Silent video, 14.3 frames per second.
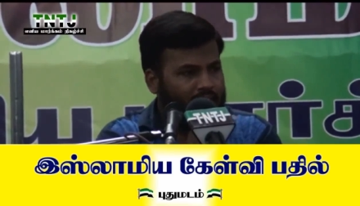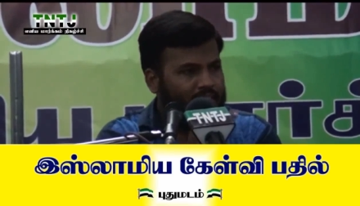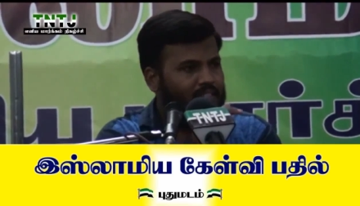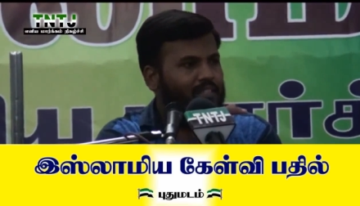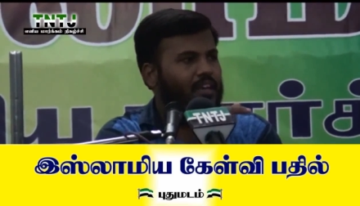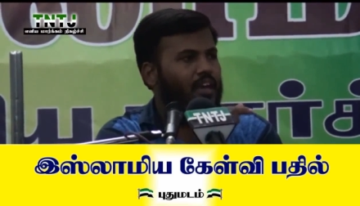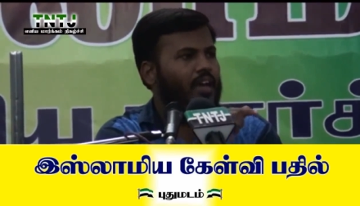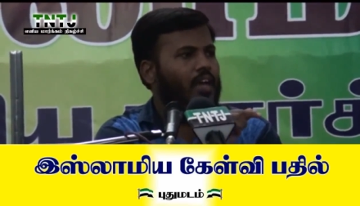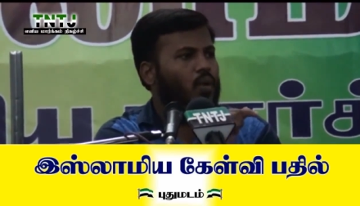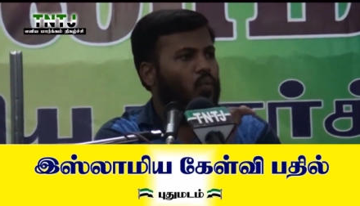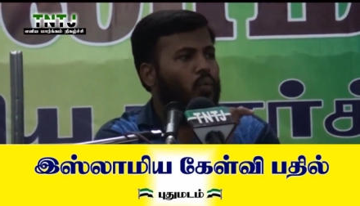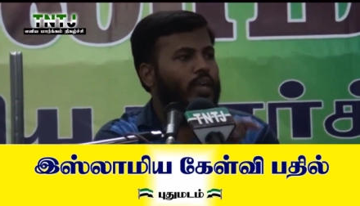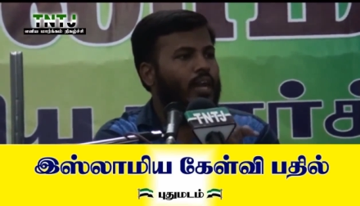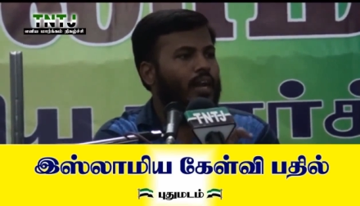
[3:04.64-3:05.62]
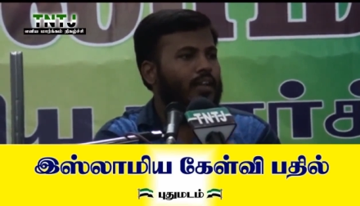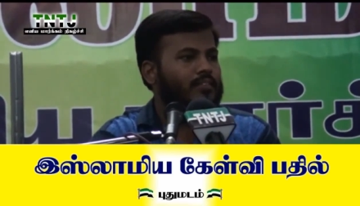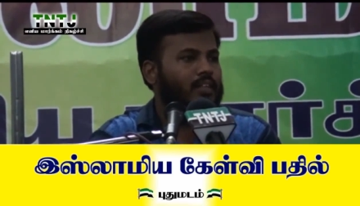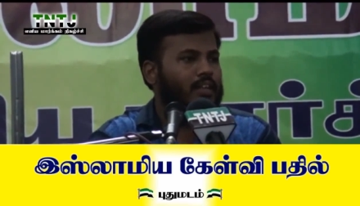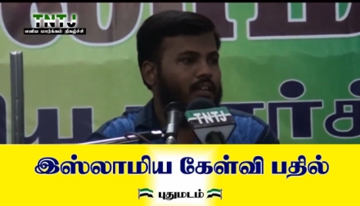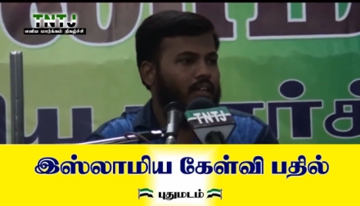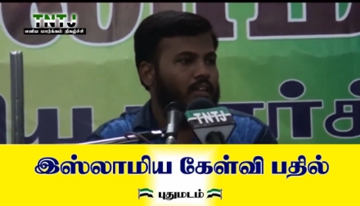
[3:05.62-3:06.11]
எந்த
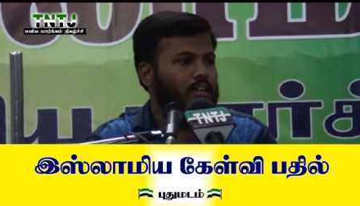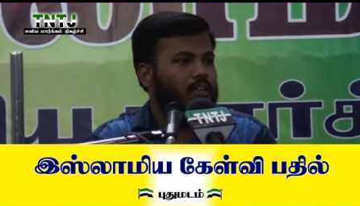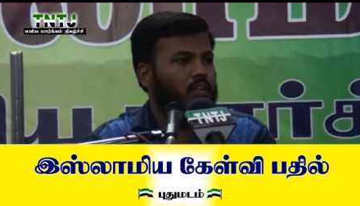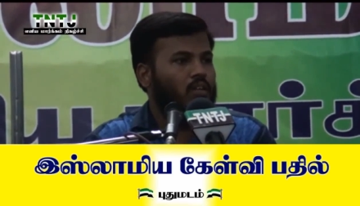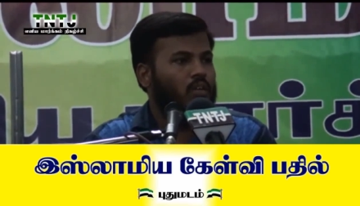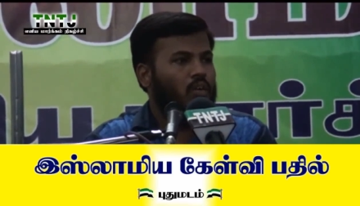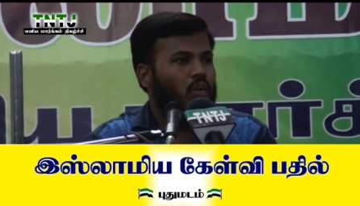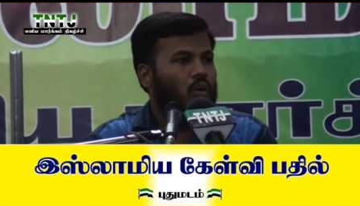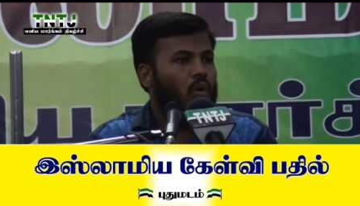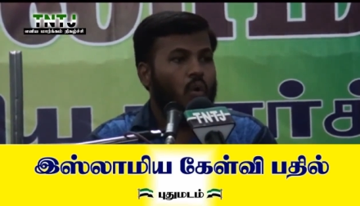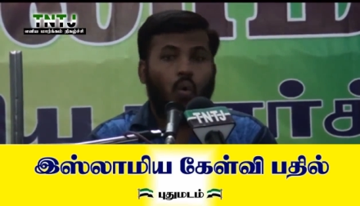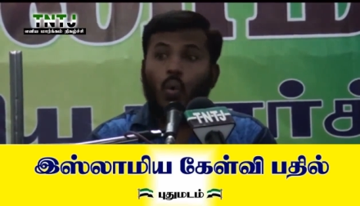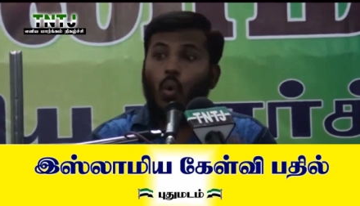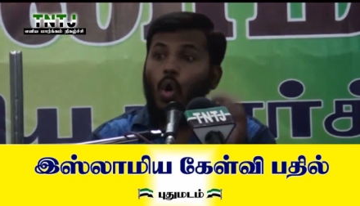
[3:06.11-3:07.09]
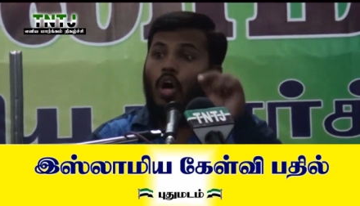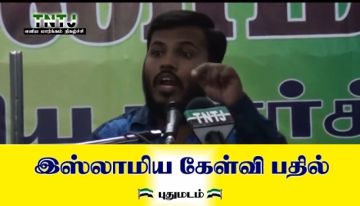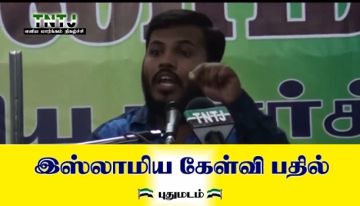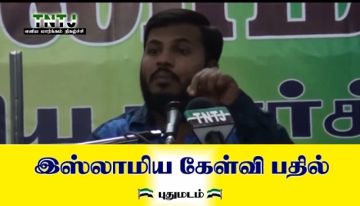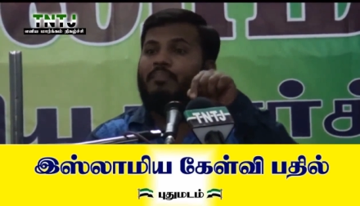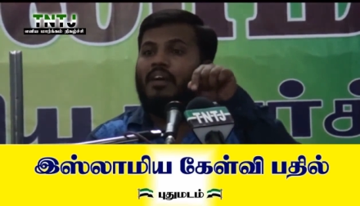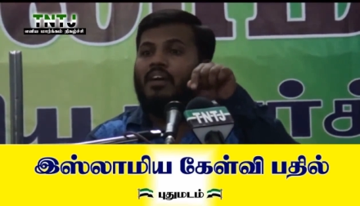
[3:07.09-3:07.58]
உயிரினத்திற்கு
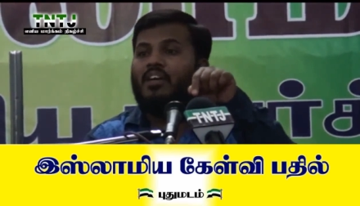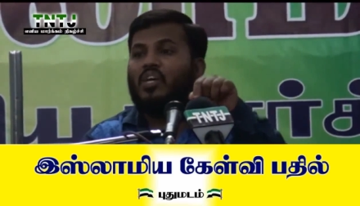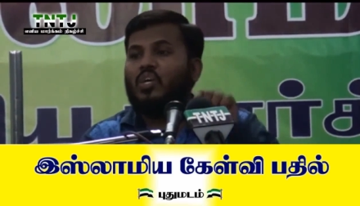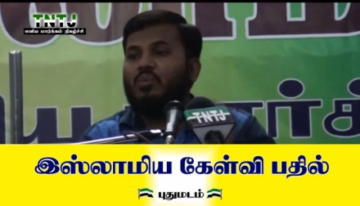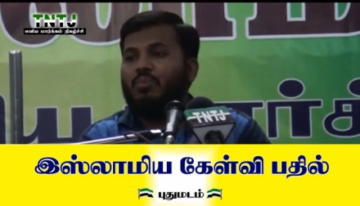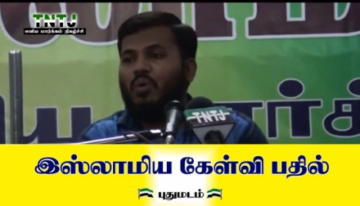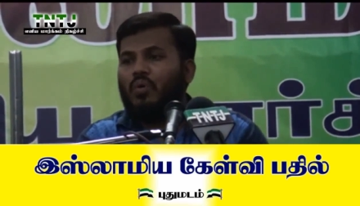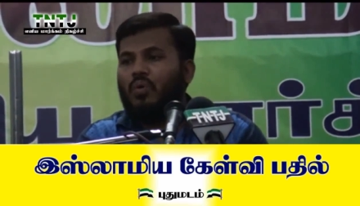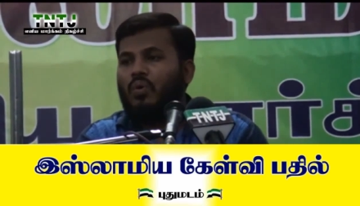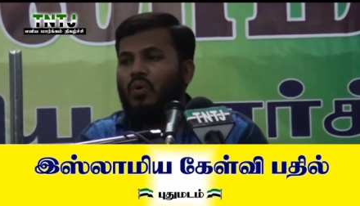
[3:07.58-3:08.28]
கோரை பல் இருக்குமோ